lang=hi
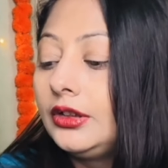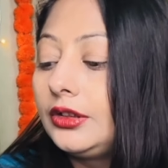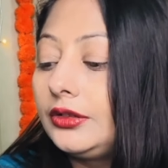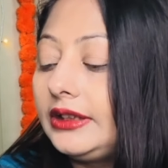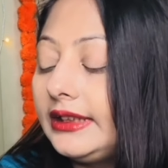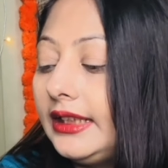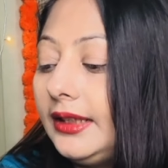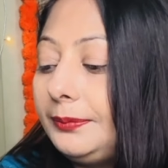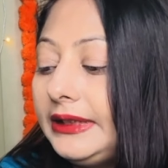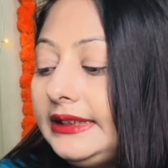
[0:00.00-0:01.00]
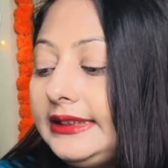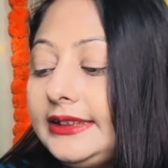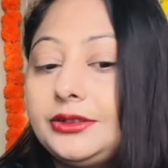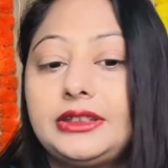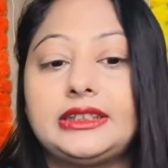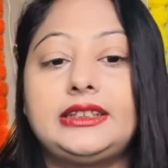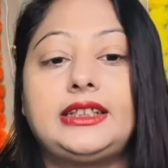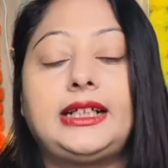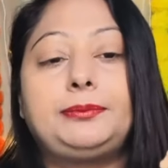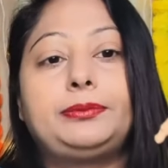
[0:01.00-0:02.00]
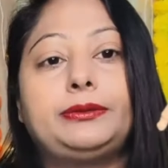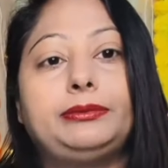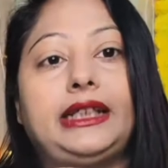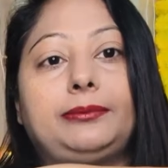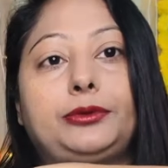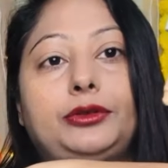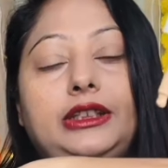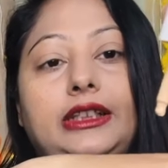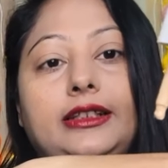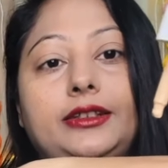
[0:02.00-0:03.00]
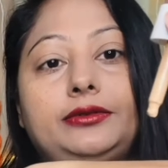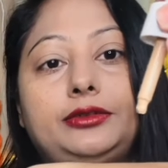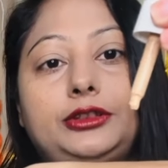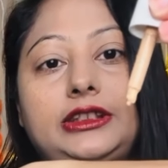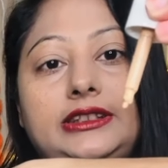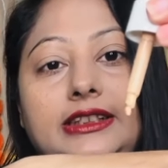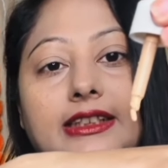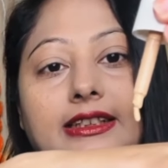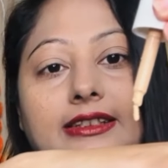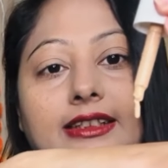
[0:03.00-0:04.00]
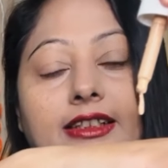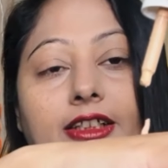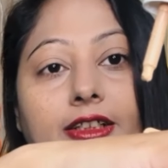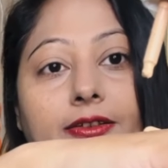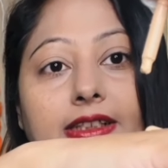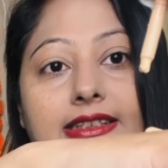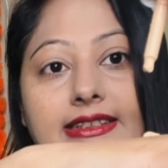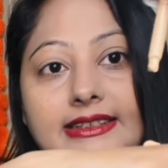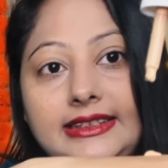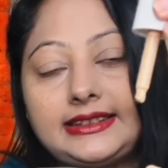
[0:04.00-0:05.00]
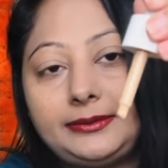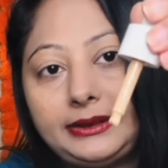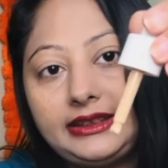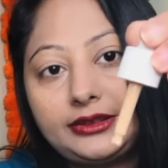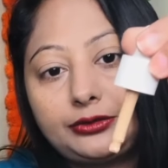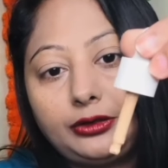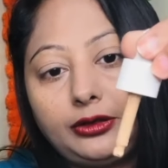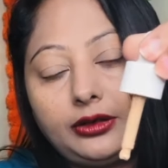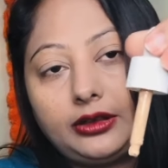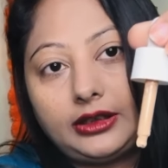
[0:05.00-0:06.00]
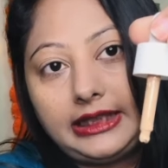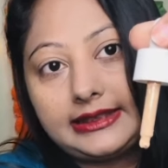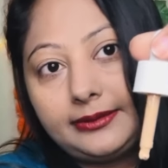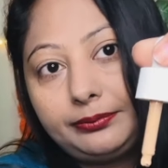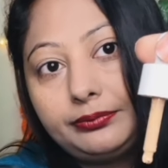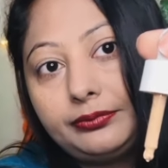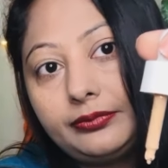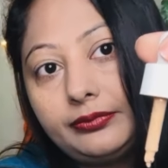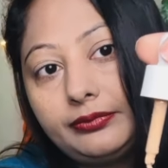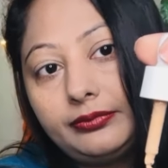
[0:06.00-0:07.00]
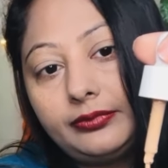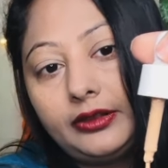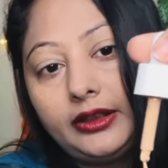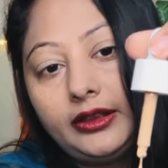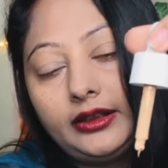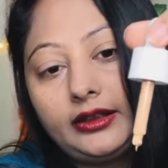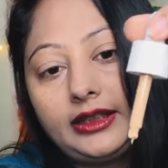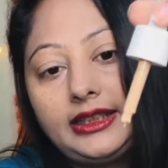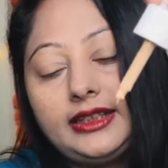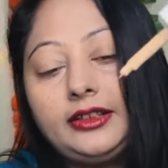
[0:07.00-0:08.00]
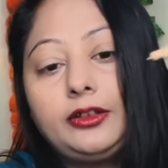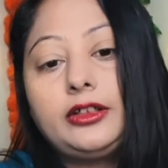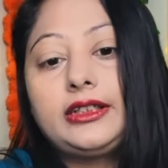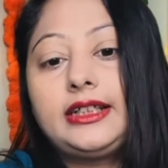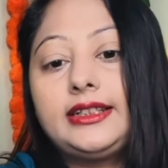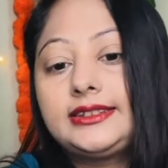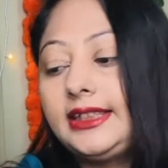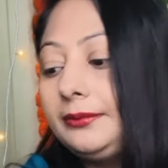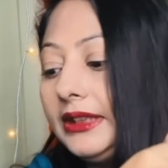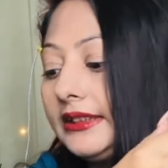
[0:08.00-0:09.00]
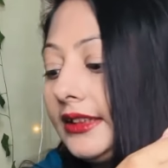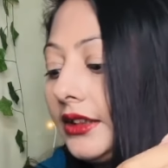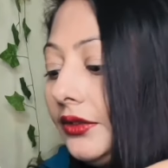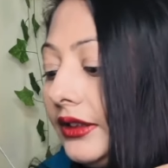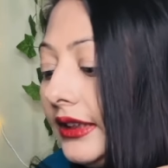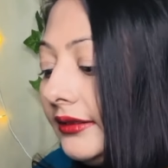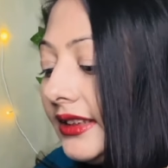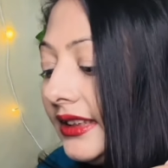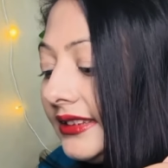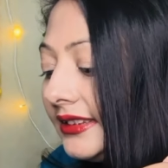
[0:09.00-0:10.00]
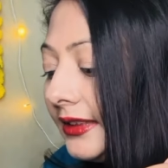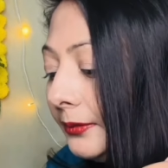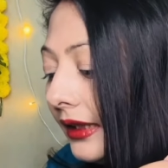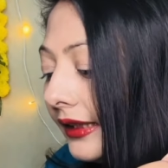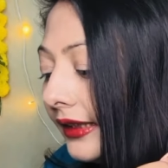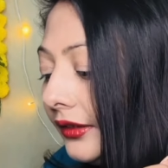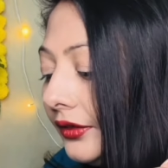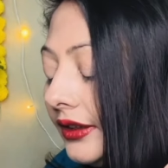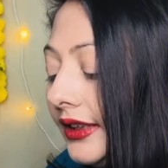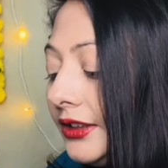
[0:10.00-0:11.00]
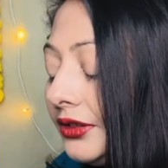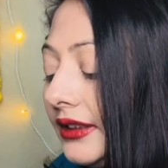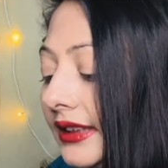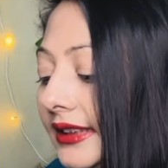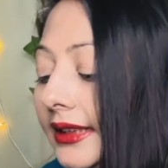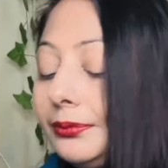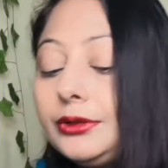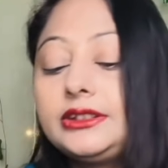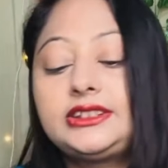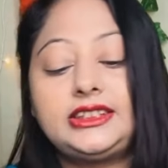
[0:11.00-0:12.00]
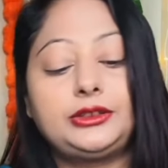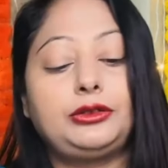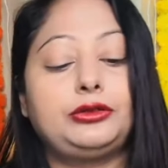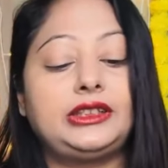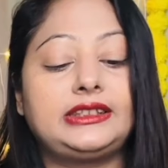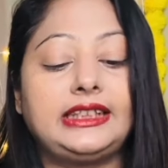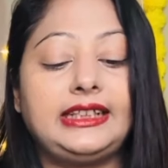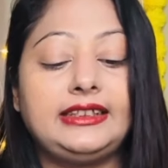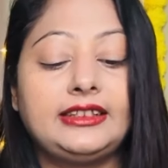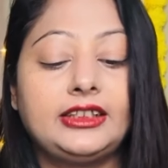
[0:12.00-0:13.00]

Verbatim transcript: तो यहाँ पे ये जो है ना आप मैं आपको दिखाती हूँ कुछ इस तरीके से यू कैन सी जैसे मैंने इसको आ, ऐसे किया और यहाँ से आप देख सकते हो ये वाला सिरम आ गया तो ये जो है ना ये आपको इंस्टेंट ग्लो देता है